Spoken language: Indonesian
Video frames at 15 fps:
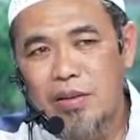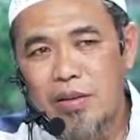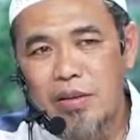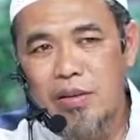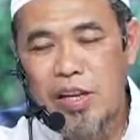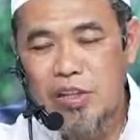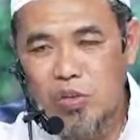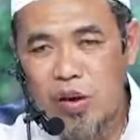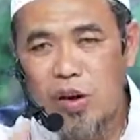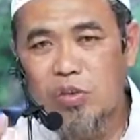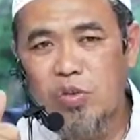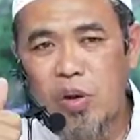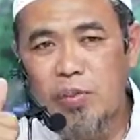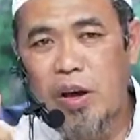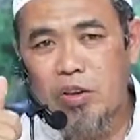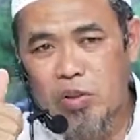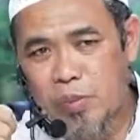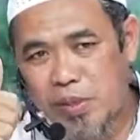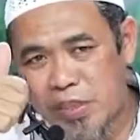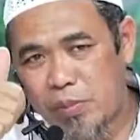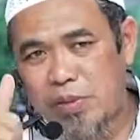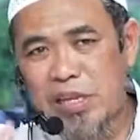Dan seorang suami harus
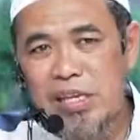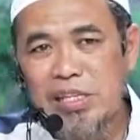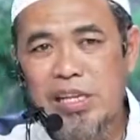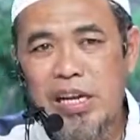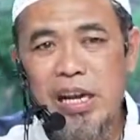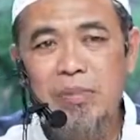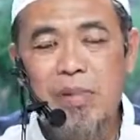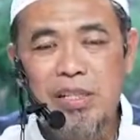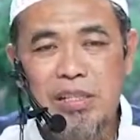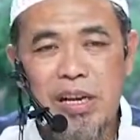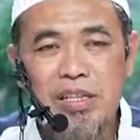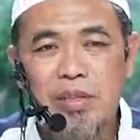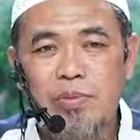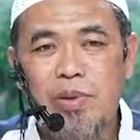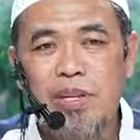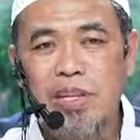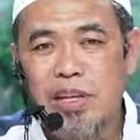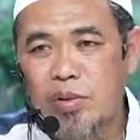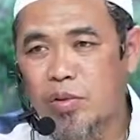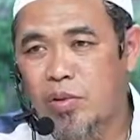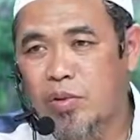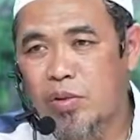bisa menyelesaikan masalah seperti
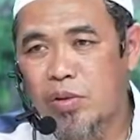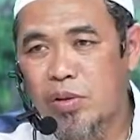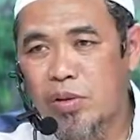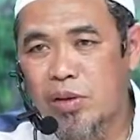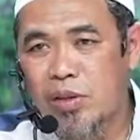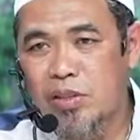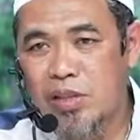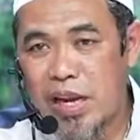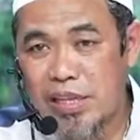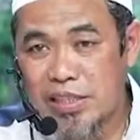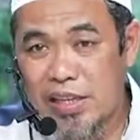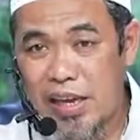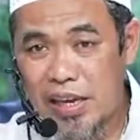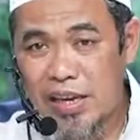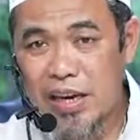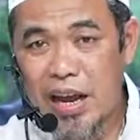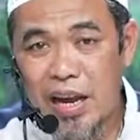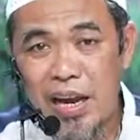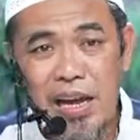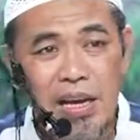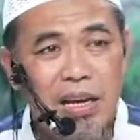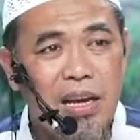itu. Jelas ya?
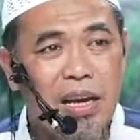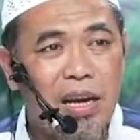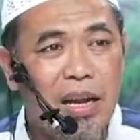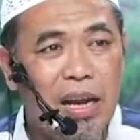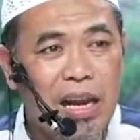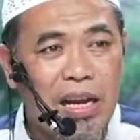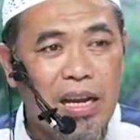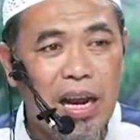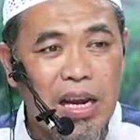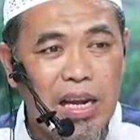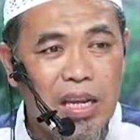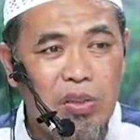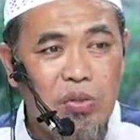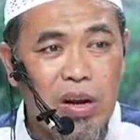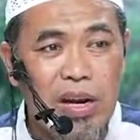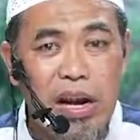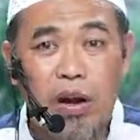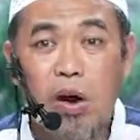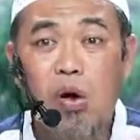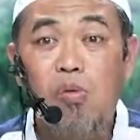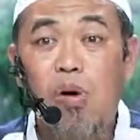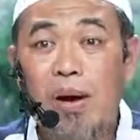Karena laki-laki itu adalah
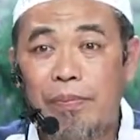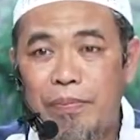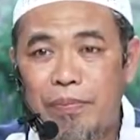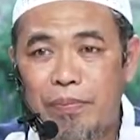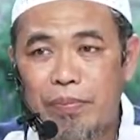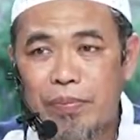kawam.